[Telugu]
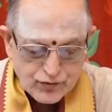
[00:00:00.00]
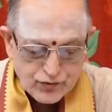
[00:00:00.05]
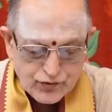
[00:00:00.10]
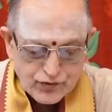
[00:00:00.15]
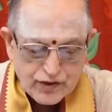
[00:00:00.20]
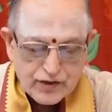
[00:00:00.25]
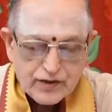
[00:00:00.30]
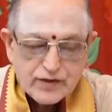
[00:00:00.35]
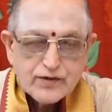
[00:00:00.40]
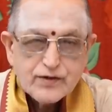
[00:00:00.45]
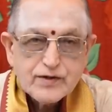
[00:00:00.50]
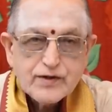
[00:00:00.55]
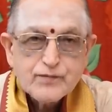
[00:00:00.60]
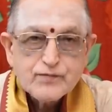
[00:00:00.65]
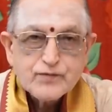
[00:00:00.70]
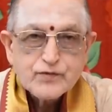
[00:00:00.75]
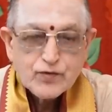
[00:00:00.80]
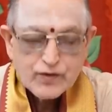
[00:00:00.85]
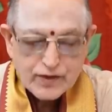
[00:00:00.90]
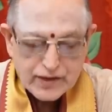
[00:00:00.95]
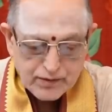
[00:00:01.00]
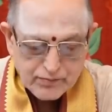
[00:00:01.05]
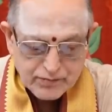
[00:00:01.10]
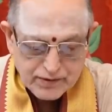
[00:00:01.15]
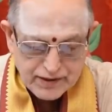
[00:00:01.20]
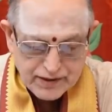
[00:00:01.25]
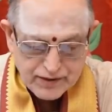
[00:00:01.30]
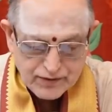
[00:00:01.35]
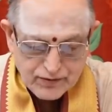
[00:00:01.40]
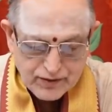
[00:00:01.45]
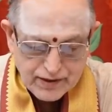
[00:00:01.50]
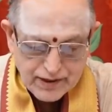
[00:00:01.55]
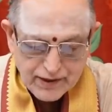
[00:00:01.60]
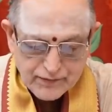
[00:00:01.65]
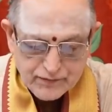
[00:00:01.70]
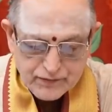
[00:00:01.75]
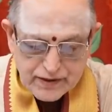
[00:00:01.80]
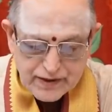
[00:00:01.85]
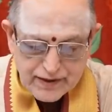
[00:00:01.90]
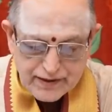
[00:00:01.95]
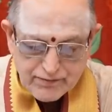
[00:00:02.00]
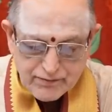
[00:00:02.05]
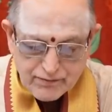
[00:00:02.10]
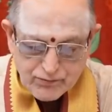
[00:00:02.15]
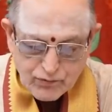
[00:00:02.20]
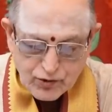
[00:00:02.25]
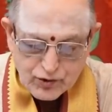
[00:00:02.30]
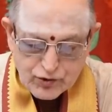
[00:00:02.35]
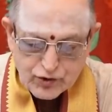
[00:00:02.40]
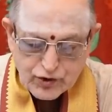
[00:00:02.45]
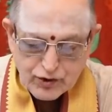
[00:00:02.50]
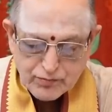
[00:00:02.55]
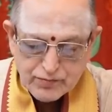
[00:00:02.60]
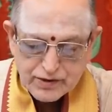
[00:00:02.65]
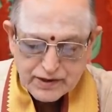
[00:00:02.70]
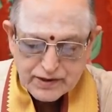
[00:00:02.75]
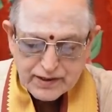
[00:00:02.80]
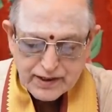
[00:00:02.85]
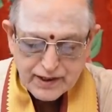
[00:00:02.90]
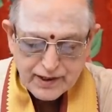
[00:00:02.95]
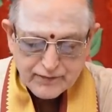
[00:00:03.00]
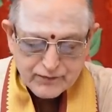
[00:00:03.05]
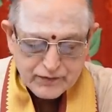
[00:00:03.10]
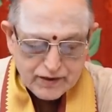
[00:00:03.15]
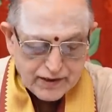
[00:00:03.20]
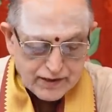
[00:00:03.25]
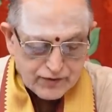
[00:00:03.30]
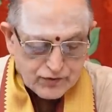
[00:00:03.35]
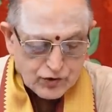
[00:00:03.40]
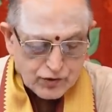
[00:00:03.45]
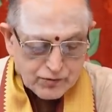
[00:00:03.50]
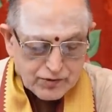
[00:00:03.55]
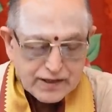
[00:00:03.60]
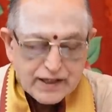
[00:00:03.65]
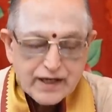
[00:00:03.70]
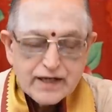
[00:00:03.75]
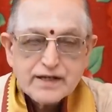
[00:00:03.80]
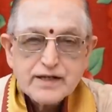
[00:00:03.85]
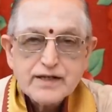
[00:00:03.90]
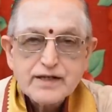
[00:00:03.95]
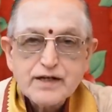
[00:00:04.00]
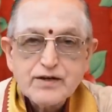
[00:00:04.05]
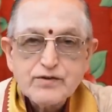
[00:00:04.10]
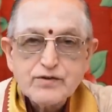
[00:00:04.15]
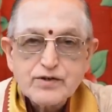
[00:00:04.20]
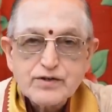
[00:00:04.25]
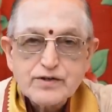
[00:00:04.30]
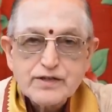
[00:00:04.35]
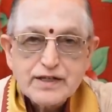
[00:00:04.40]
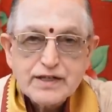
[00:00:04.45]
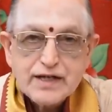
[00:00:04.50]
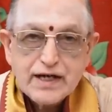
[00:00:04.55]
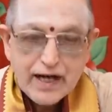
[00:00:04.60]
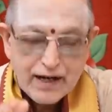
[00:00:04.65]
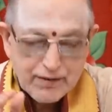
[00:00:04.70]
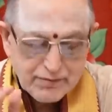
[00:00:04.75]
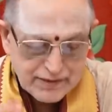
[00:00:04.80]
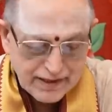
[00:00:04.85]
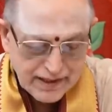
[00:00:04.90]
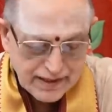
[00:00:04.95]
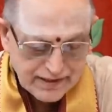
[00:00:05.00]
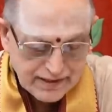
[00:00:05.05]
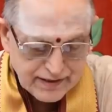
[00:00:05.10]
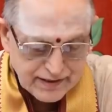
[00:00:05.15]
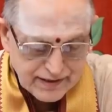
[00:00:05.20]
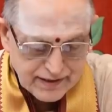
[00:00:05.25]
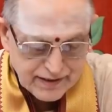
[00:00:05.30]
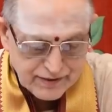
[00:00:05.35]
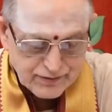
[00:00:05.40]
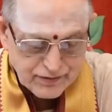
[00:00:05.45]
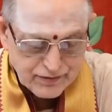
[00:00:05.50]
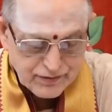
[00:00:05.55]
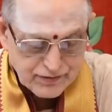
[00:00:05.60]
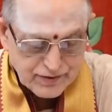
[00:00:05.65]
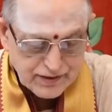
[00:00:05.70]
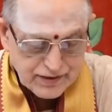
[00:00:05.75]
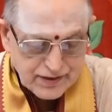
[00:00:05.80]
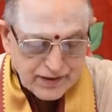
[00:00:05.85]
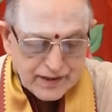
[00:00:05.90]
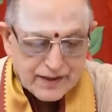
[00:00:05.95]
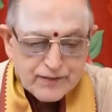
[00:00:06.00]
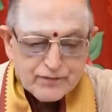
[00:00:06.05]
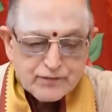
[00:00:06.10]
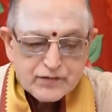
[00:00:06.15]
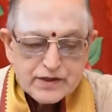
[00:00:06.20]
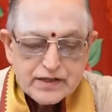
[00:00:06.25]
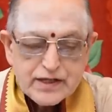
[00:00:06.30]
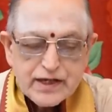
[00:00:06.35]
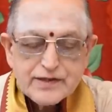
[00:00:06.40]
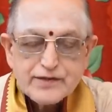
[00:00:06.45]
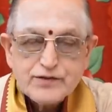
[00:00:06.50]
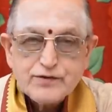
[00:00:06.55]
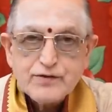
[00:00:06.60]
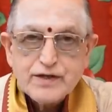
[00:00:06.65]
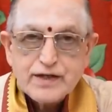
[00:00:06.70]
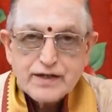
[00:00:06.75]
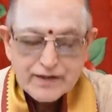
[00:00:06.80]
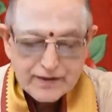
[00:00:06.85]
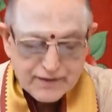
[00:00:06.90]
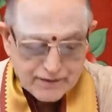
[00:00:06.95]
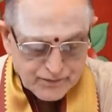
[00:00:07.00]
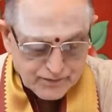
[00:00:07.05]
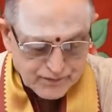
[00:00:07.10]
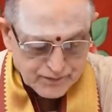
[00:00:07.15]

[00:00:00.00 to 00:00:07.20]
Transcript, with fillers: సూచనలు ఉన్నప్పటికీ కూడా మొత్తం మీద శుభదాయకంగా ఉంటుంది లాభదాయకంగా ఉంటుంది ఈ రాశి వారికి